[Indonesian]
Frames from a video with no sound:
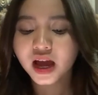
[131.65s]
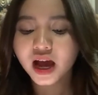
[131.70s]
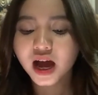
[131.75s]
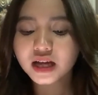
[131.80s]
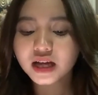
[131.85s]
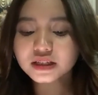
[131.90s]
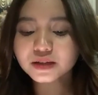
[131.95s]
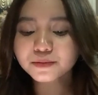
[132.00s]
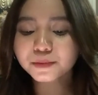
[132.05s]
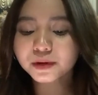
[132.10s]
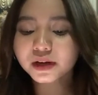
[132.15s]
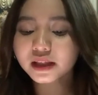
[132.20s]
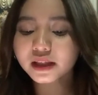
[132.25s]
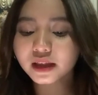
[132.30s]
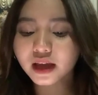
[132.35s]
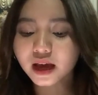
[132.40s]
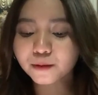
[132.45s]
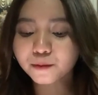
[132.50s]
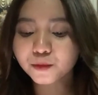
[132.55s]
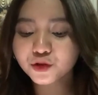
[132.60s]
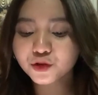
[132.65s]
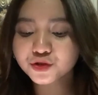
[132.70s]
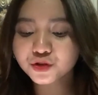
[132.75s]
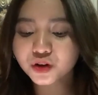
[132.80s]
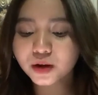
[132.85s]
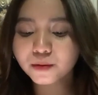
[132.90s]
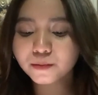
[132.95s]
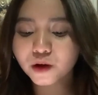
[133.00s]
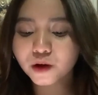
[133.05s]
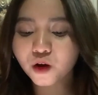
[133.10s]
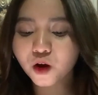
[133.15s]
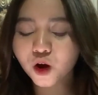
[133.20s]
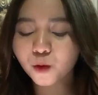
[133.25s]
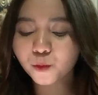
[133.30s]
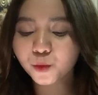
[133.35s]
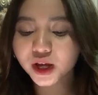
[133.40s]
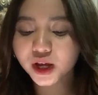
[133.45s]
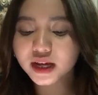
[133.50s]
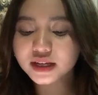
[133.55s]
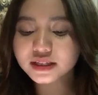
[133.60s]
Hasil penelitian menunjukkan bahwa
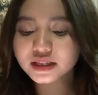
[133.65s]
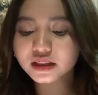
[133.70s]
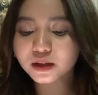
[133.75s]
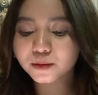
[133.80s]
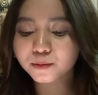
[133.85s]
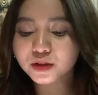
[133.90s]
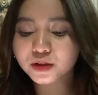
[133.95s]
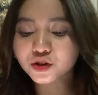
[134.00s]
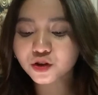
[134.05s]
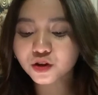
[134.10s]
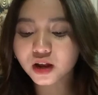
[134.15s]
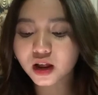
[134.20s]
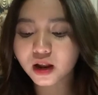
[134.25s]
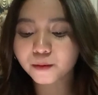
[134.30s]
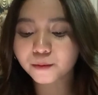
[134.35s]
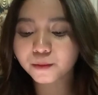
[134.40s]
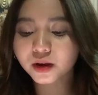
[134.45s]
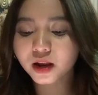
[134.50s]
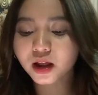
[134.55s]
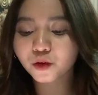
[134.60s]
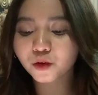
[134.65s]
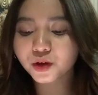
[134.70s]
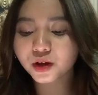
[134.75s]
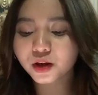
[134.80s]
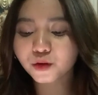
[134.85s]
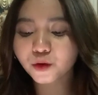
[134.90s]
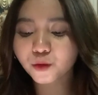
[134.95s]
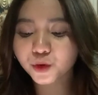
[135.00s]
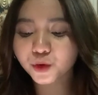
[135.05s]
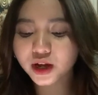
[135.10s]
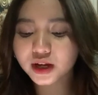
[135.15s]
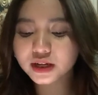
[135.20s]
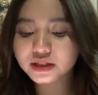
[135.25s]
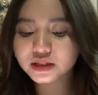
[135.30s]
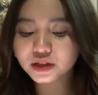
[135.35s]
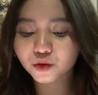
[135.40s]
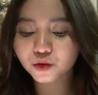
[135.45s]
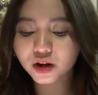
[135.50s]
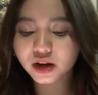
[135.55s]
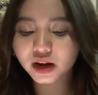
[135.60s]
komunikasi interpersonal melalui komunikasi
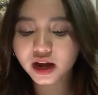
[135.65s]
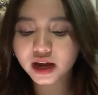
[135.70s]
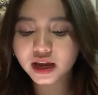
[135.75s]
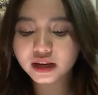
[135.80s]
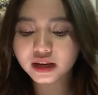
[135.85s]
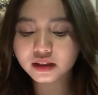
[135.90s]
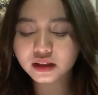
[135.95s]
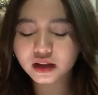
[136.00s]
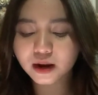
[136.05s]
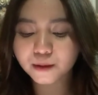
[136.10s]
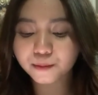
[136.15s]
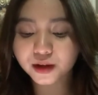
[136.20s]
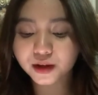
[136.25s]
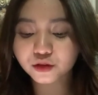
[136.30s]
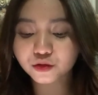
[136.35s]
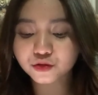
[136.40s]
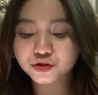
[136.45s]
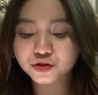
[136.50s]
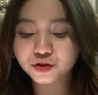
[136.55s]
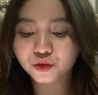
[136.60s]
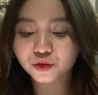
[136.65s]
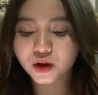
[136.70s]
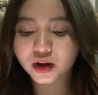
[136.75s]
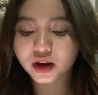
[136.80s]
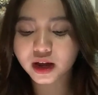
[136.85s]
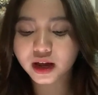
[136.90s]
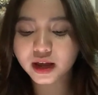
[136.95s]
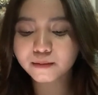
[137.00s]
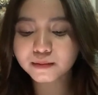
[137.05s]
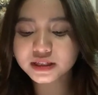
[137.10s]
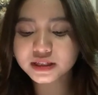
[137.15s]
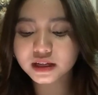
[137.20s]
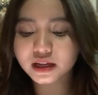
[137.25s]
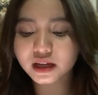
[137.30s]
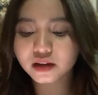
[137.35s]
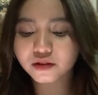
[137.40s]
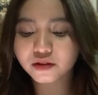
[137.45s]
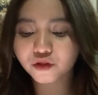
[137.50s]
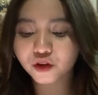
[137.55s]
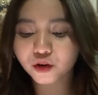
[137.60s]
keluarga yang diterapkan tujuh keluarga yang menjadi
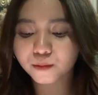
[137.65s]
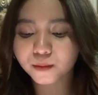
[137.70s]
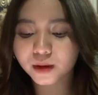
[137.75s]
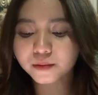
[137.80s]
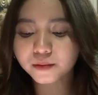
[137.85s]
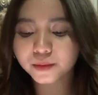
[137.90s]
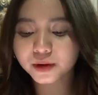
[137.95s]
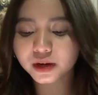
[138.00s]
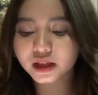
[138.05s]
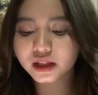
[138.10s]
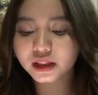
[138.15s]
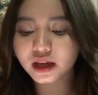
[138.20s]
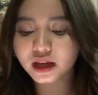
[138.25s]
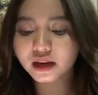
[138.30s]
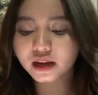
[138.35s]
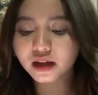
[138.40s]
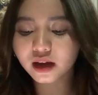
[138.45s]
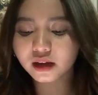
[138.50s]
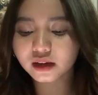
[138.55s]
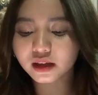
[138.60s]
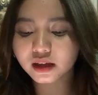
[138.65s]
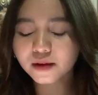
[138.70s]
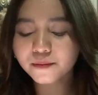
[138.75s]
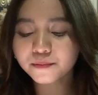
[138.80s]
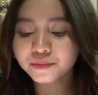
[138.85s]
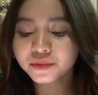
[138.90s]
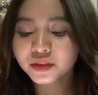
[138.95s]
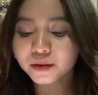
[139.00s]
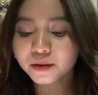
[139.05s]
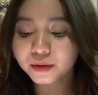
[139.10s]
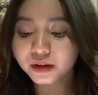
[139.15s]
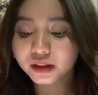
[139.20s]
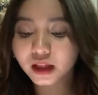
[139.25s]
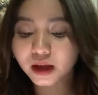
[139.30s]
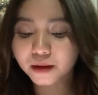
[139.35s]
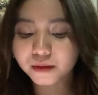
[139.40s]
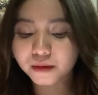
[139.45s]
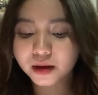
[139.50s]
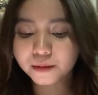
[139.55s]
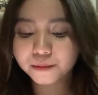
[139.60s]
informan penelitian yakni
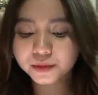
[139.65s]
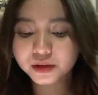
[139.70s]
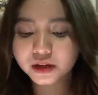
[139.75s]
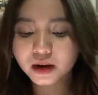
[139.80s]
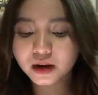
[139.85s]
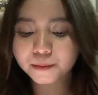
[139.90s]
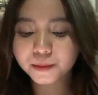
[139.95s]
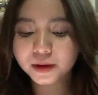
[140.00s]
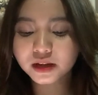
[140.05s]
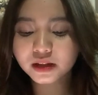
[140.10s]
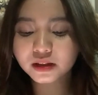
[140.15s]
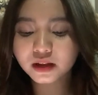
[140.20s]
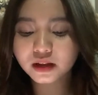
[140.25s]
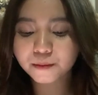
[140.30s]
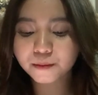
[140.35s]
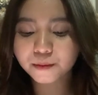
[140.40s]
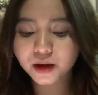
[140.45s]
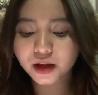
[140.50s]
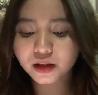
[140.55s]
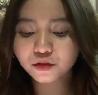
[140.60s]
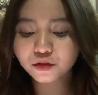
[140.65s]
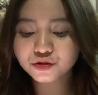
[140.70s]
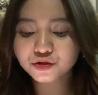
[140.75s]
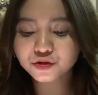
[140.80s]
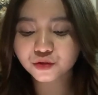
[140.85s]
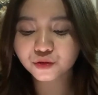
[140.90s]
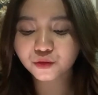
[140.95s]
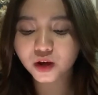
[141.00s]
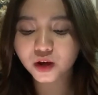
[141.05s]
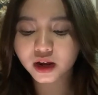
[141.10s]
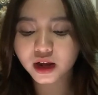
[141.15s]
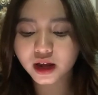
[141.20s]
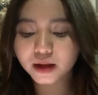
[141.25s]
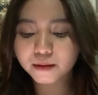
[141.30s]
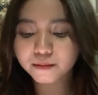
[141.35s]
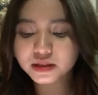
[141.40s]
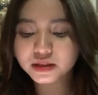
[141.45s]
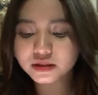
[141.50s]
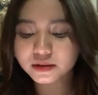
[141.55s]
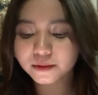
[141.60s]
pertama, penerapan diterapkan tujuh keluarga
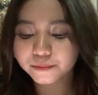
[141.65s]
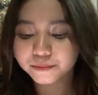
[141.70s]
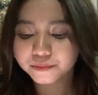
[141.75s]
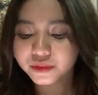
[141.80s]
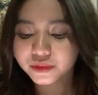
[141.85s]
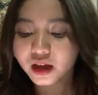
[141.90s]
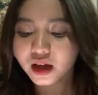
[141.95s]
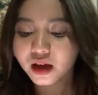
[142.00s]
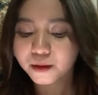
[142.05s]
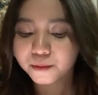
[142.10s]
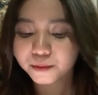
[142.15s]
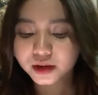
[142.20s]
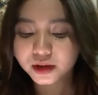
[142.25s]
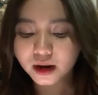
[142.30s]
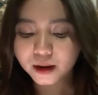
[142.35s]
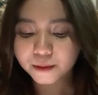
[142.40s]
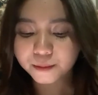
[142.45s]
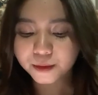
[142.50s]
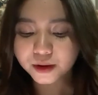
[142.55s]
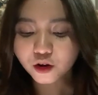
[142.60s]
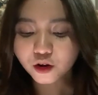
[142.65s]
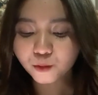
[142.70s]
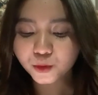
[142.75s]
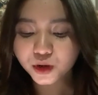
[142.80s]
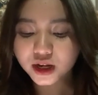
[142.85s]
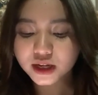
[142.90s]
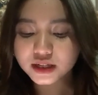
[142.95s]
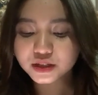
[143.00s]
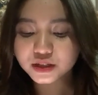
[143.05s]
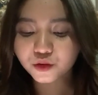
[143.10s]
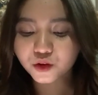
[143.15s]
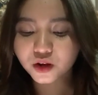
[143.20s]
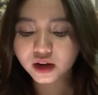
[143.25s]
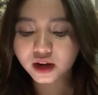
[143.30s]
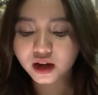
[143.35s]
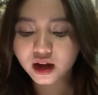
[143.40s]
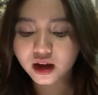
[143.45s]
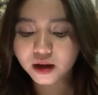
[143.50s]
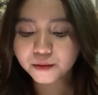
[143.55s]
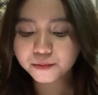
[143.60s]
yang menjadi Penerapan komunikasi
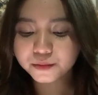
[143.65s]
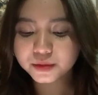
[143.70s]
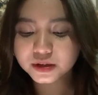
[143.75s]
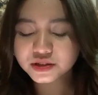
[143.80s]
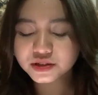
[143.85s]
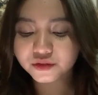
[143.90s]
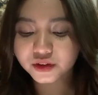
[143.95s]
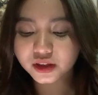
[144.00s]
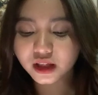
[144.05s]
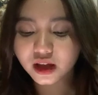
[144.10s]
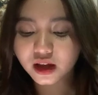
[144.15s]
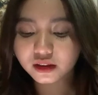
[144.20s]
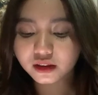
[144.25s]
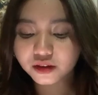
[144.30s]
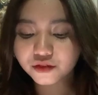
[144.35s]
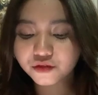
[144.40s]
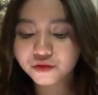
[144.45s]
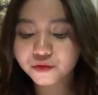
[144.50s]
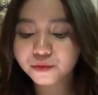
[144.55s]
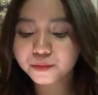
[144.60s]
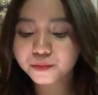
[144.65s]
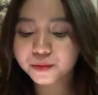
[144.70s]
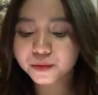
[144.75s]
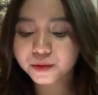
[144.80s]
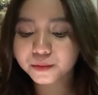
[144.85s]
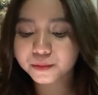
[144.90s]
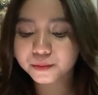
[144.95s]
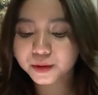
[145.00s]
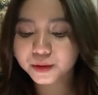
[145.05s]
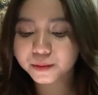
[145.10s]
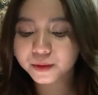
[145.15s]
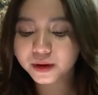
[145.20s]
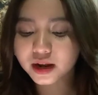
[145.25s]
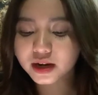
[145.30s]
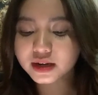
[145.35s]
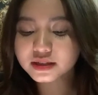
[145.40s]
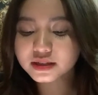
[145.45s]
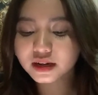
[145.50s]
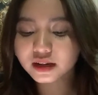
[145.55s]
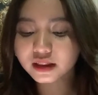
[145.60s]
keluarga bersifat aktif,
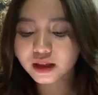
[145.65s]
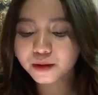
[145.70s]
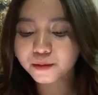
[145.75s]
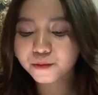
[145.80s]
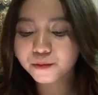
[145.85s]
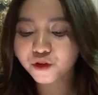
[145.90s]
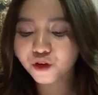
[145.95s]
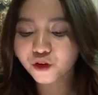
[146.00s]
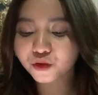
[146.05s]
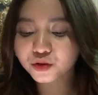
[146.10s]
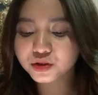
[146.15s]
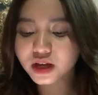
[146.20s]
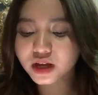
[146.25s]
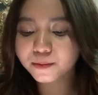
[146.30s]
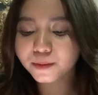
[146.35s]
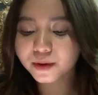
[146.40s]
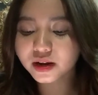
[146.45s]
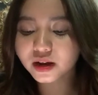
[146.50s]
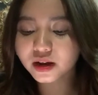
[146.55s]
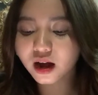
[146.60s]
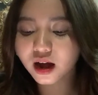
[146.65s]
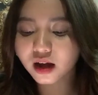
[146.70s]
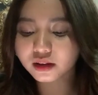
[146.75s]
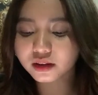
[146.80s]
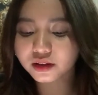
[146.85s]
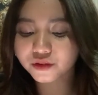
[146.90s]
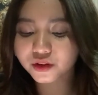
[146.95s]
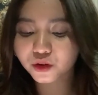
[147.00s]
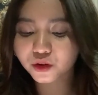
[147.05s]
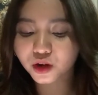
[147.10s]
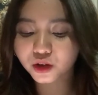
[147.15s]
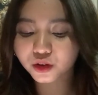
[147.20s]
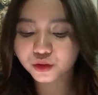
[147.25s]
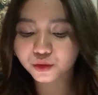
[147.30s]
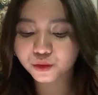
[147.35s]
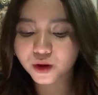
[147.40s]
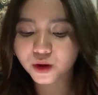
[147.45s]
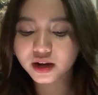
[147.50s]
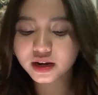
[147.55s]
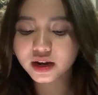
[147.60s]
berperan, serta memfokuskan pada keaktifan orang
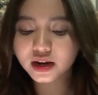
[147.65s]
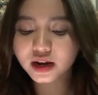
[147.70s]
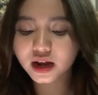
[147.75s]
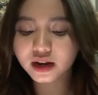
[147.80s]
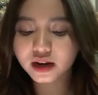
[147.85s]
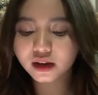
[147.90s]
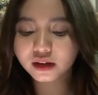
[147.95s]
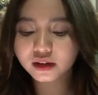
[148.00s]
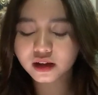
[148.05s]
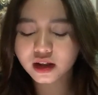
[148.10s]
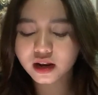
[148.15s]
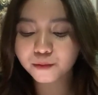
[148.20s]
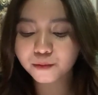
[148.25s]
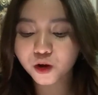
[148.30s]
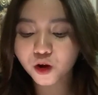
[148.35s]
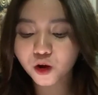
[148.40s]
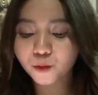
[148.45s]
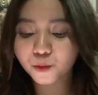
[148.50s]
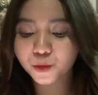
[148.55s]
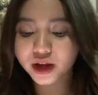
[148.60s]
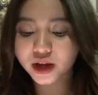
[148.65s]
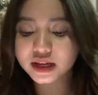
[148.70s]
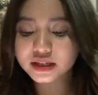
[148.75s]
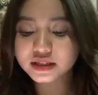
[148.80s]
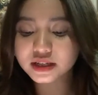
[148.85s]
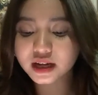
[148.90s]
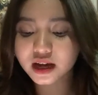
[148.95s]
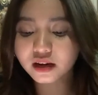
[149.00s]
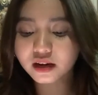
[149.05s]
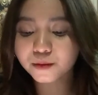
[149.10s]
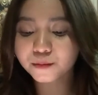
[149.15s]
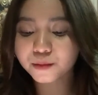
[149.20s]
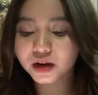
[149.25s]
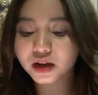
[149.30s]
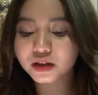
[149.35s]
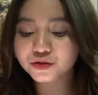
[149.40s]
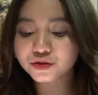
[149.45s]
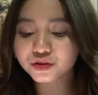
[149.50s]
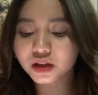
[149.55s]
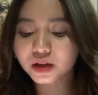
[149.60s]
tua dan anak dalam mengkomunikasikan
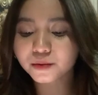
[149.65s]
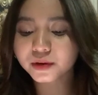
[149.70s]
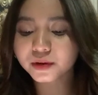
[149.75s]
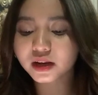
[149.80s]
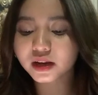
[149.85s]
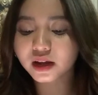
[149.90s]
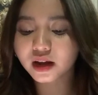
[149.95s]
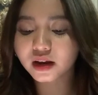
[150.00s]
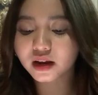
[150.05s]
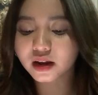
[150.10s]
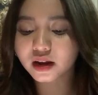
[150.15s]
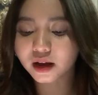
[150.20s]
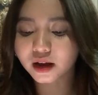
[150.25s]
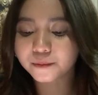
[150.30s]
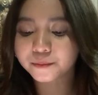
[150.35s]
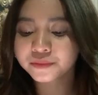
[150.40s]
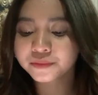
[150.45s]
keberlanjutan pendidikan anak.